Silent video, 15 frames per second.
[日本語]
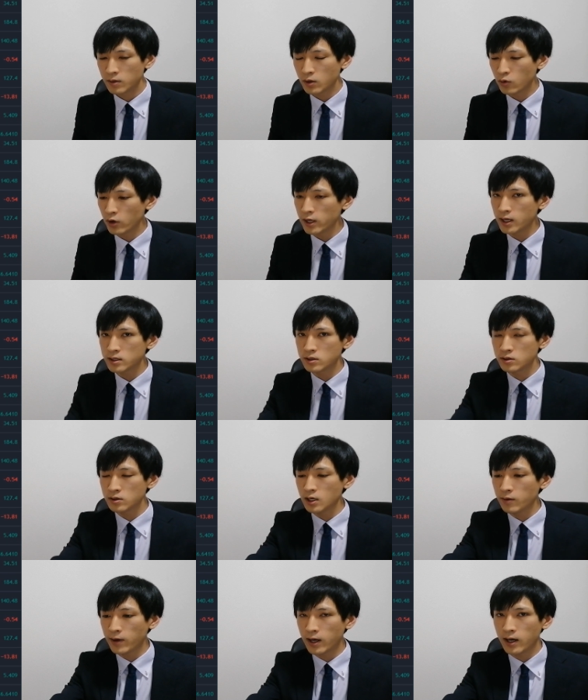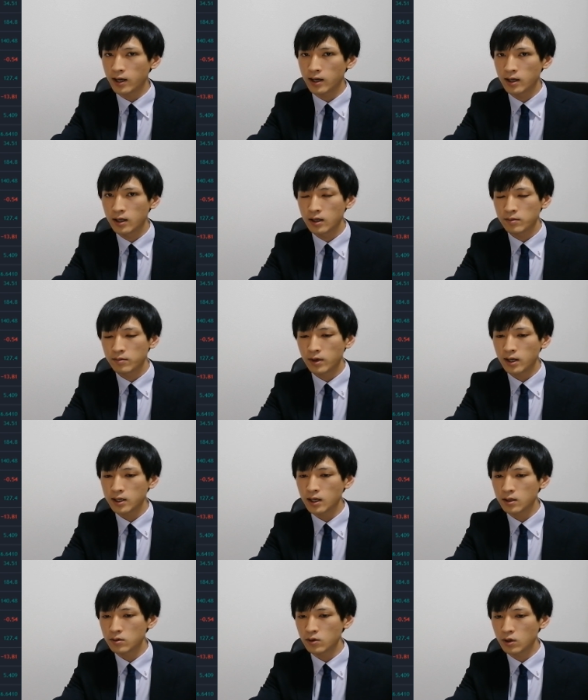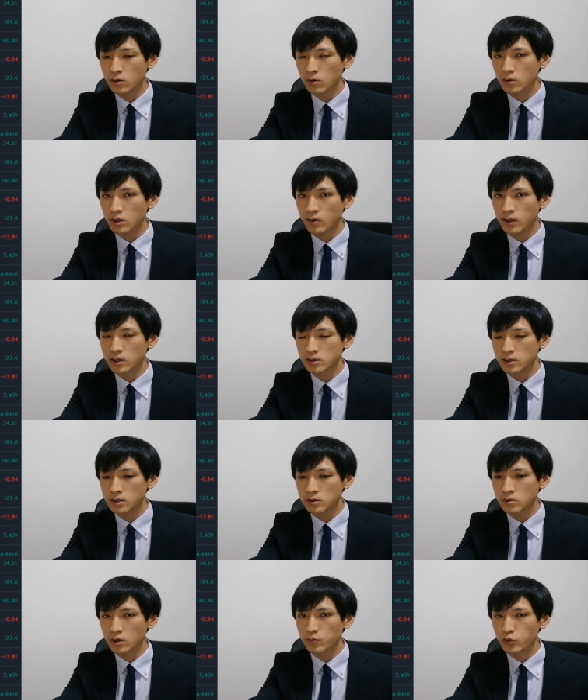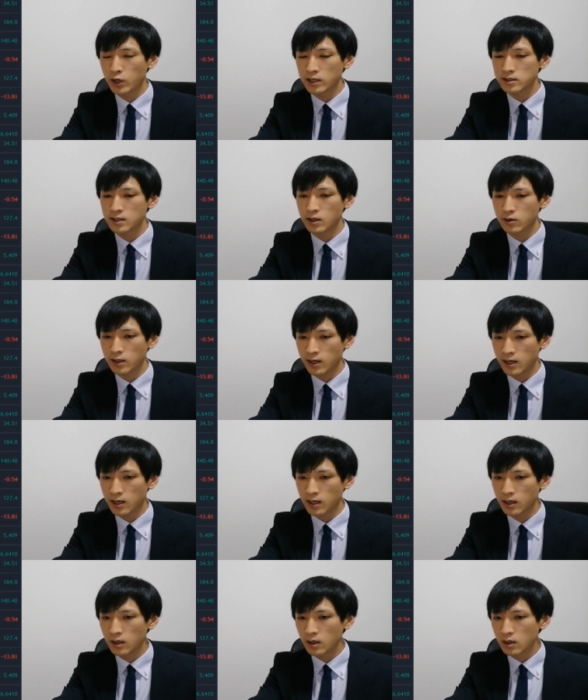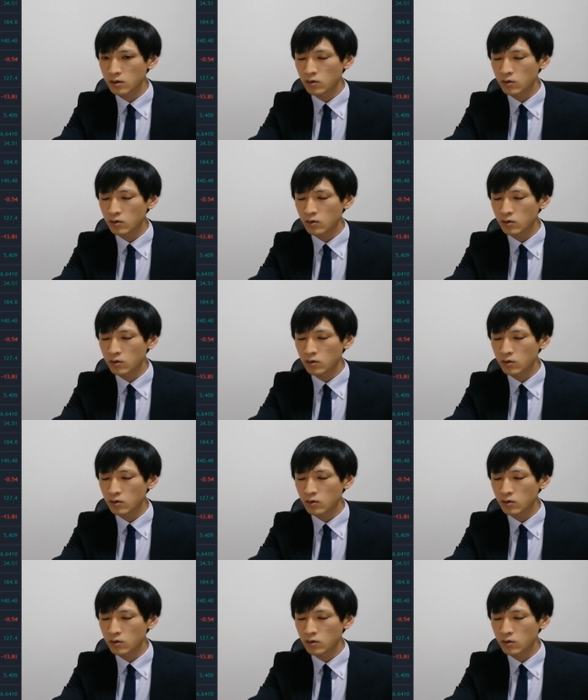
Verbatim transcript: まあ、これが続けば、マーケットにとってはですね、すごいプラスなので、